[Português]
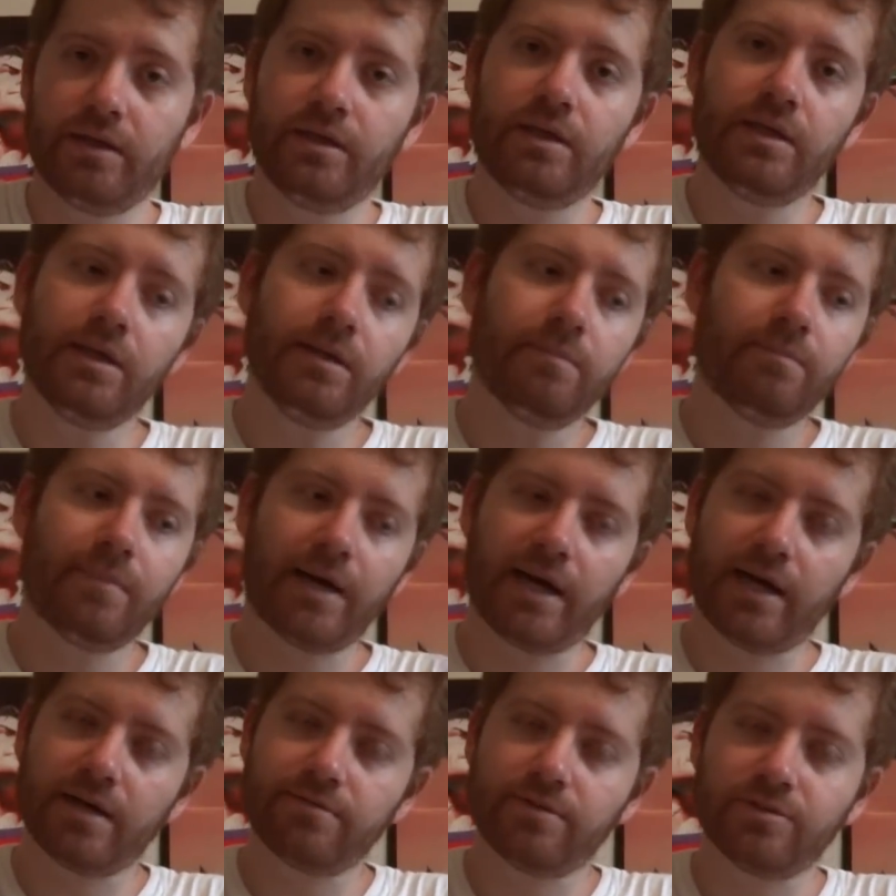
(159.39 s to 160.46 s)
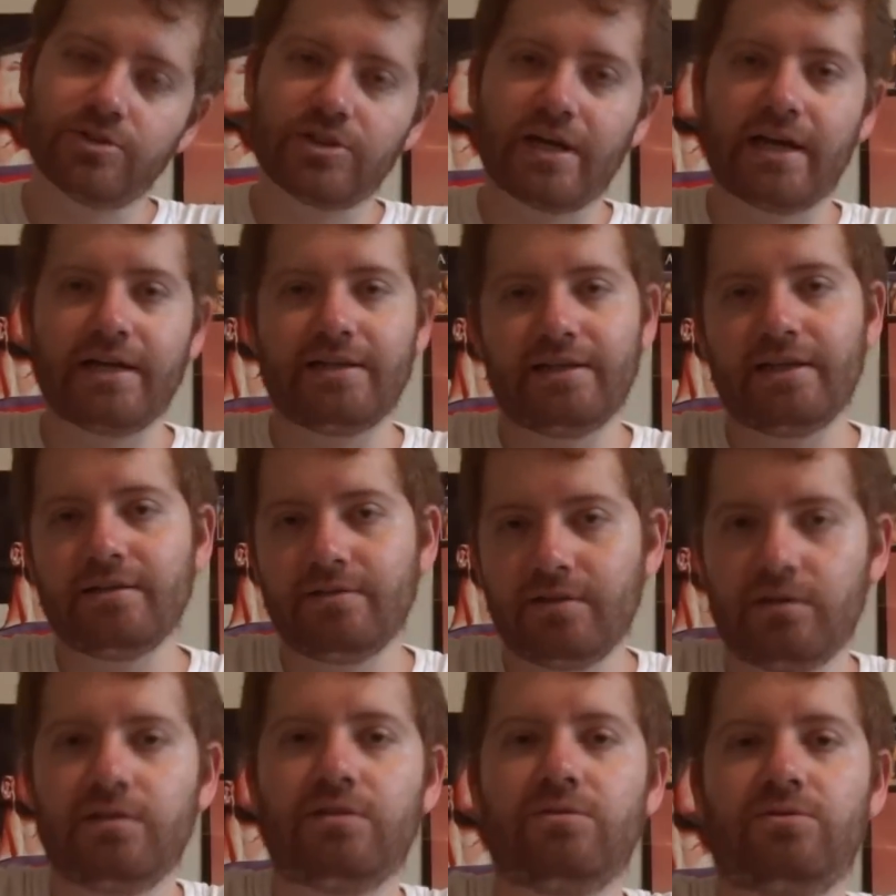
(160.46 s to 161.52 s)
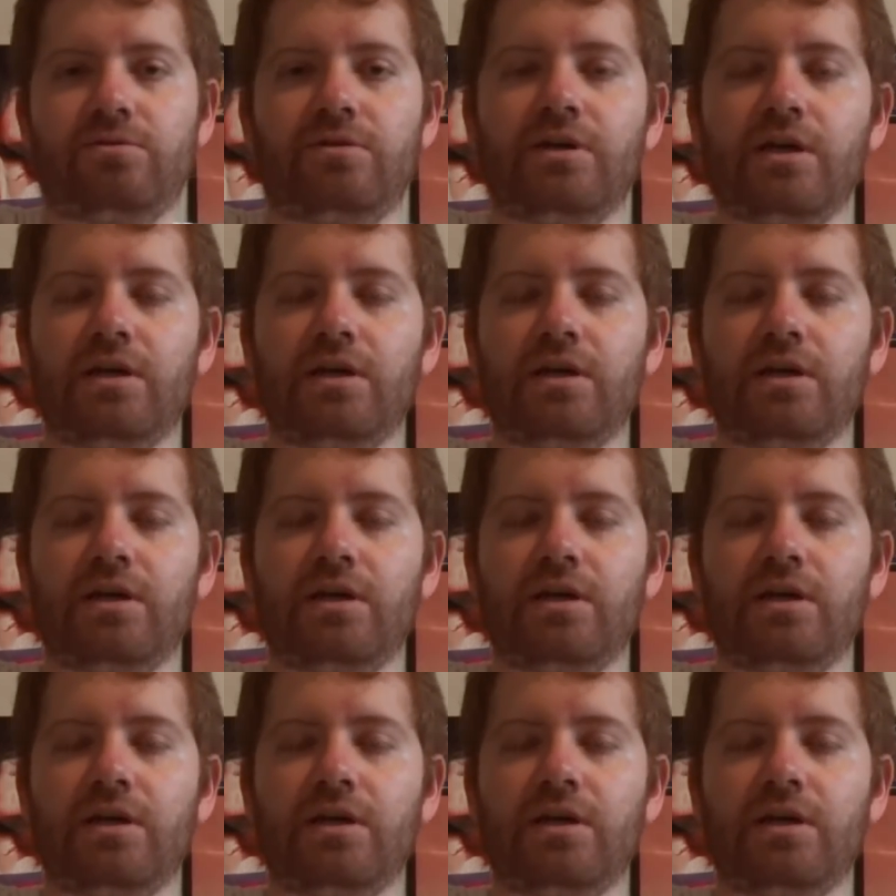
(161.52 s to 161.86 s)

E Marvel já nem tanto.